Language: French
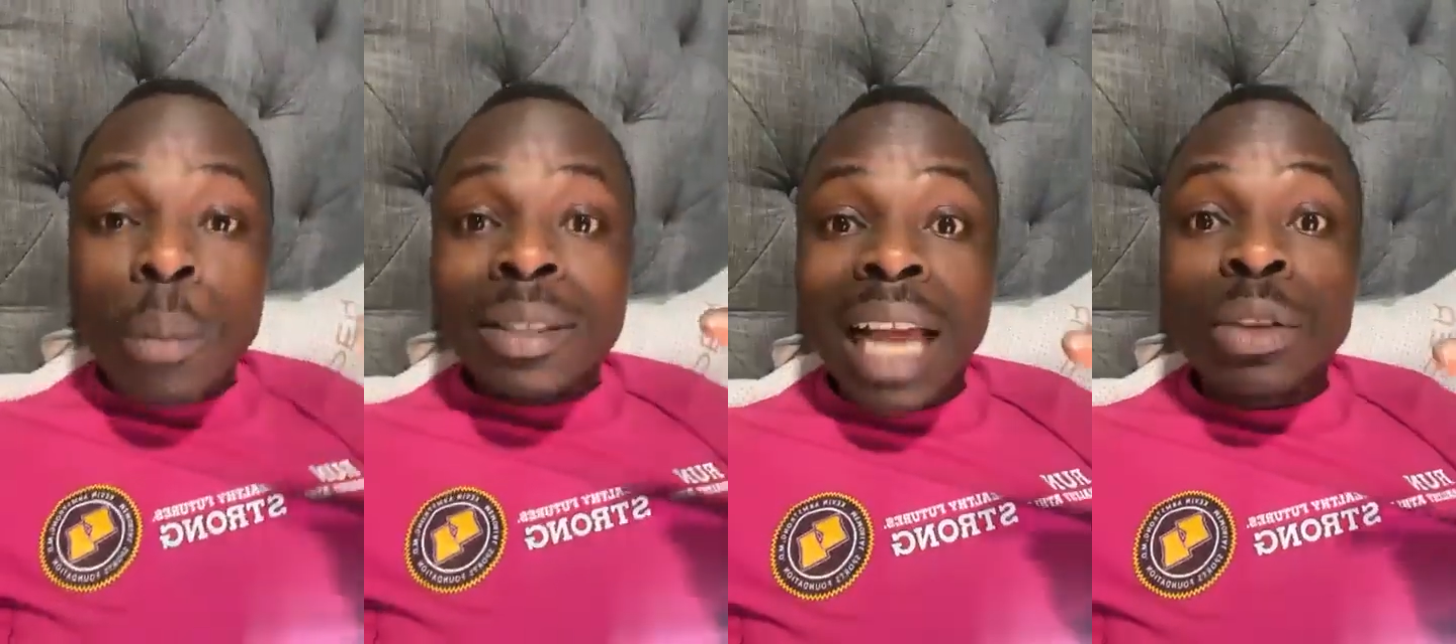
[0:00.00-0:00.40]

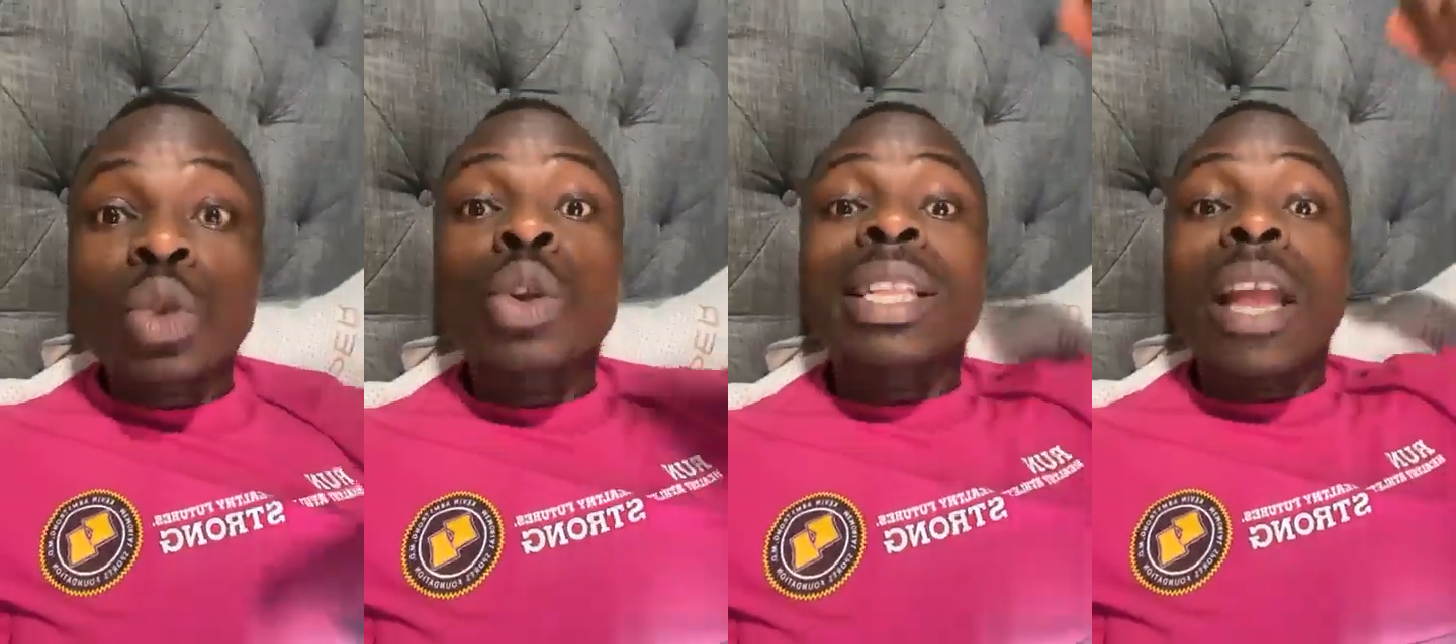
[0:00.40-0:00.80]
Comme ça,
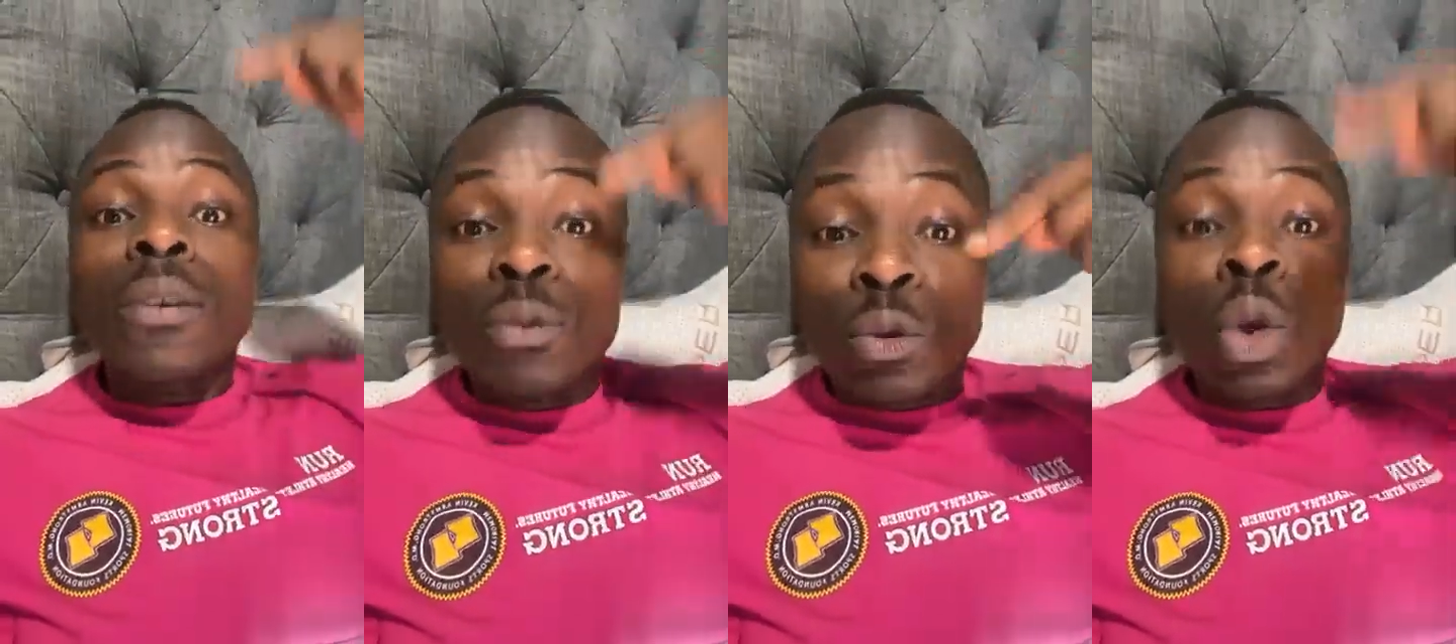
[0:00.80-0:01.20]
toutes
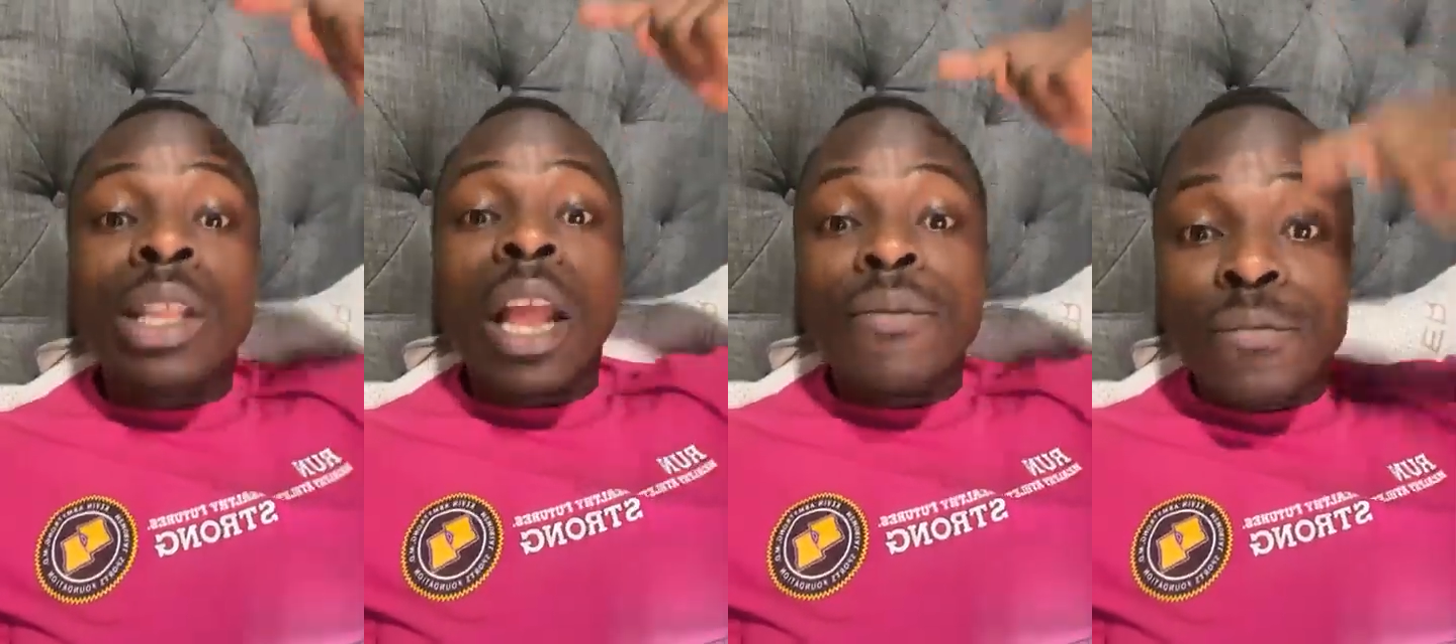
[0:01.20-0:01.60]
les,
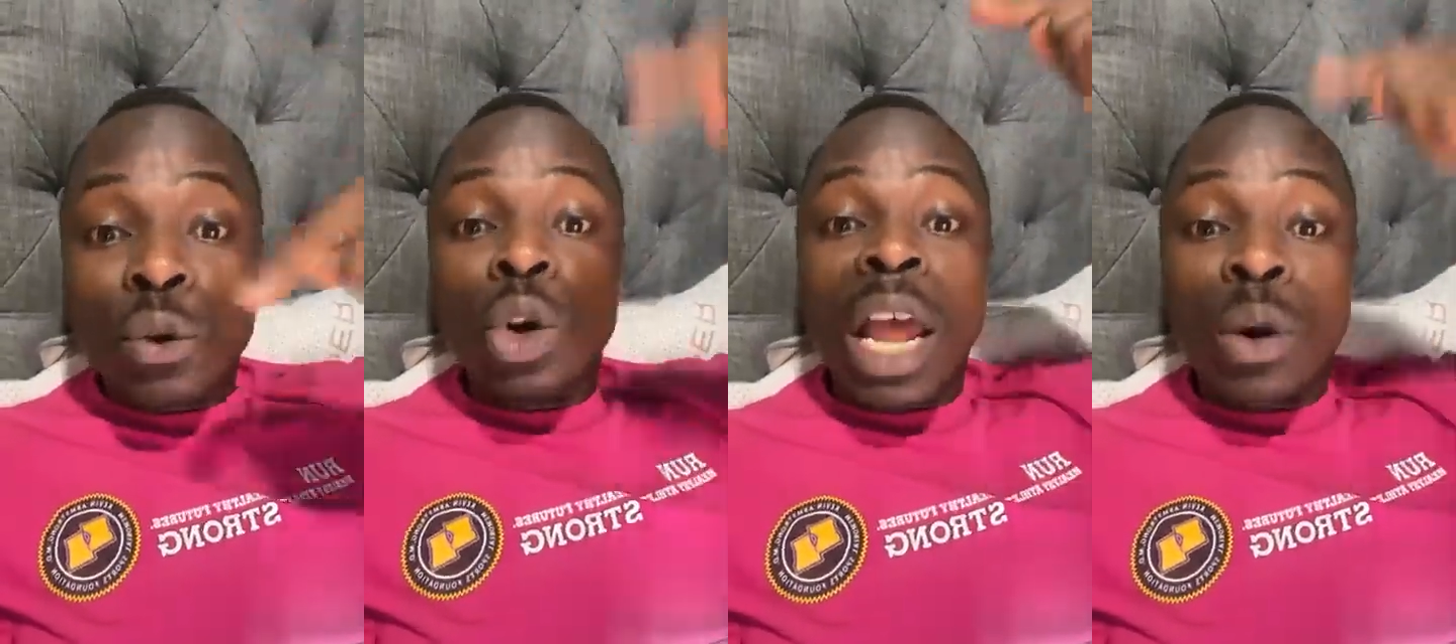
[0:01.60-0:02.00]
toutes
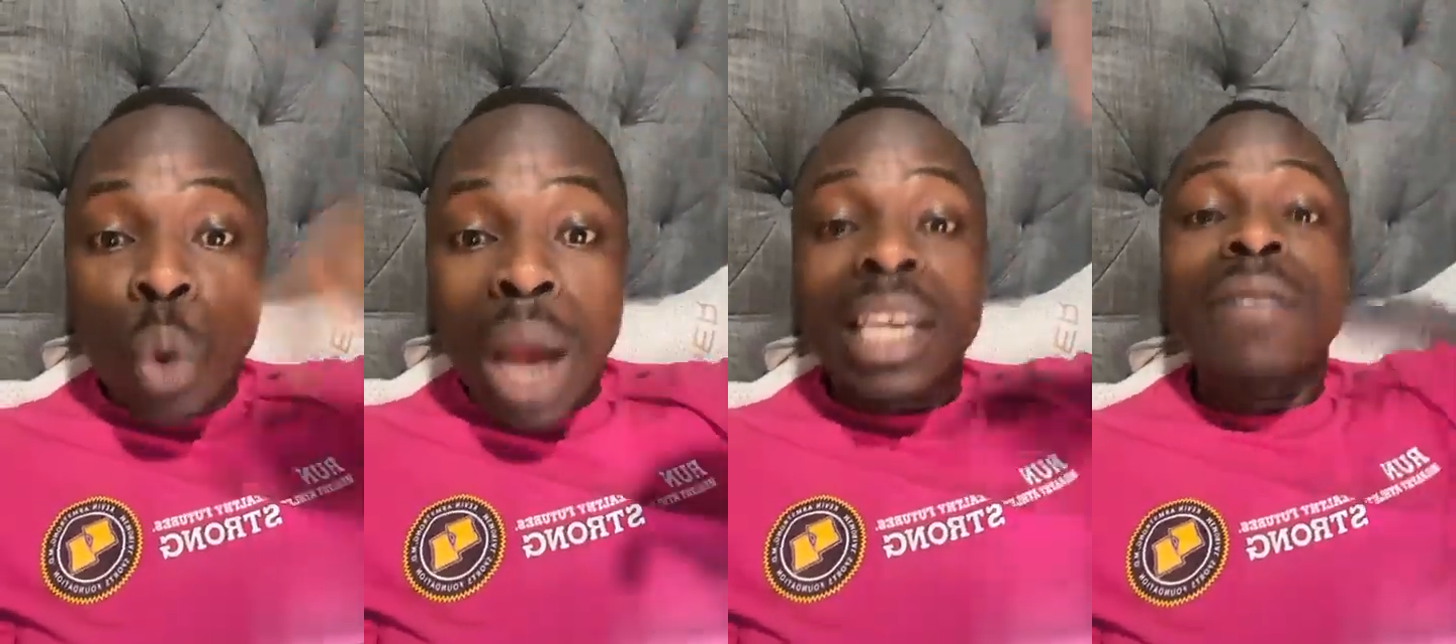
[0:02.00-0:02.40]
les,
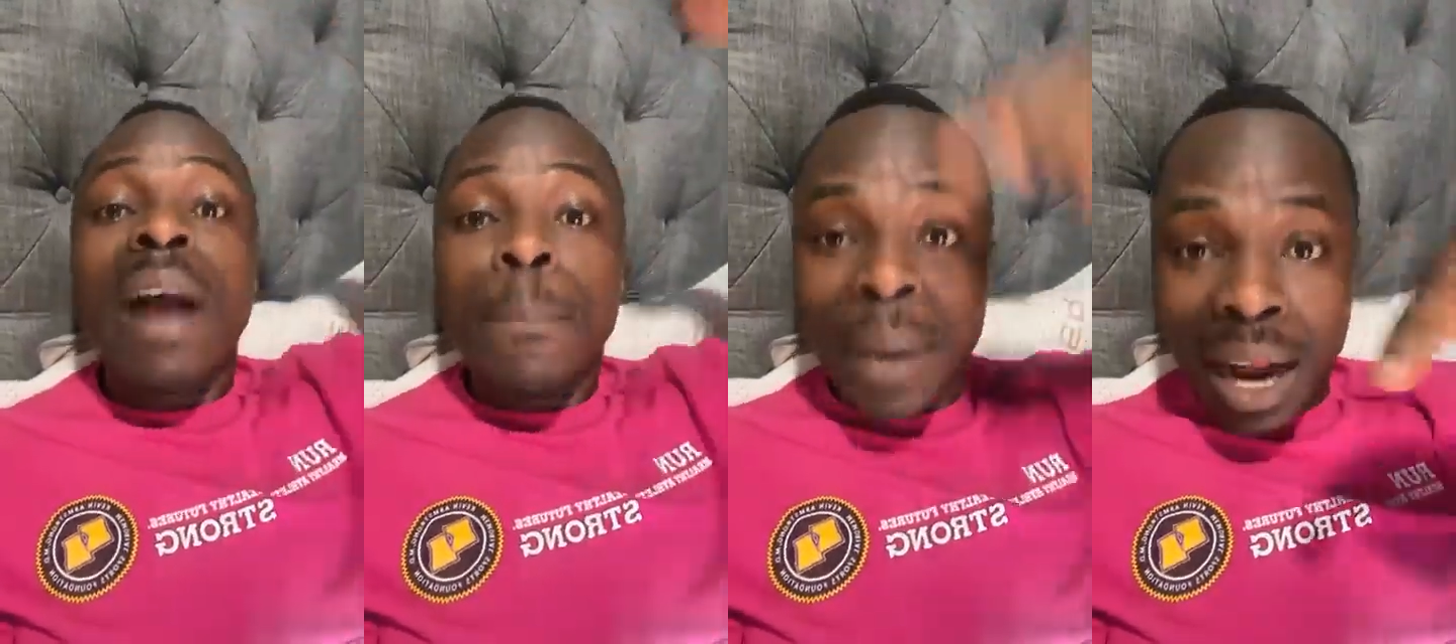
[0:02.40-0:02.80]
lois
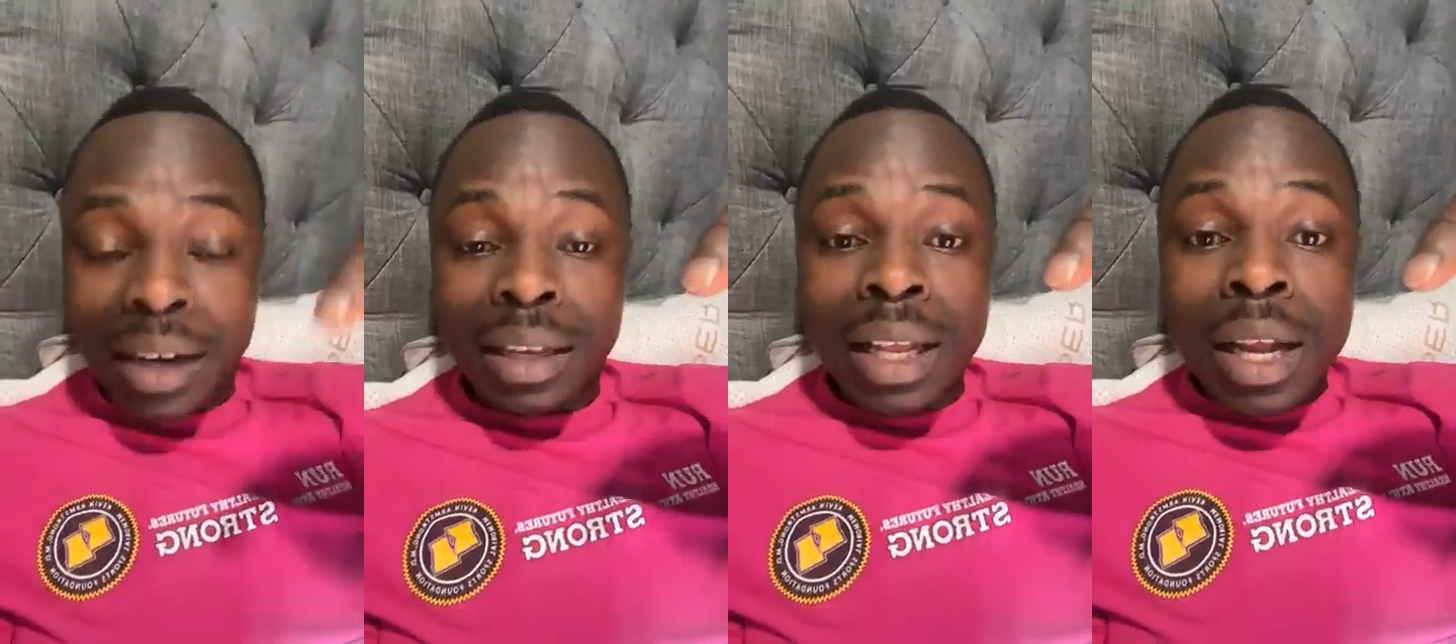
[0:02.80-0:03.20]
qu'il va
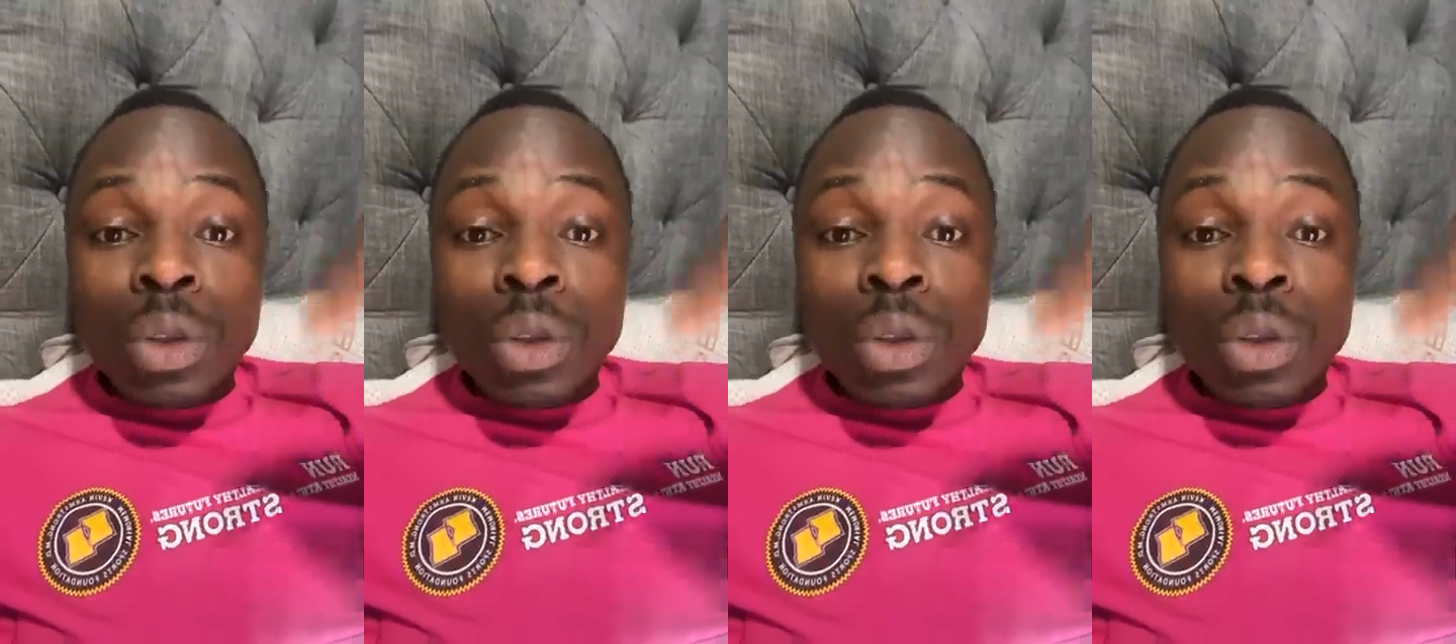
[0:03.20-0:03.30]
prendre,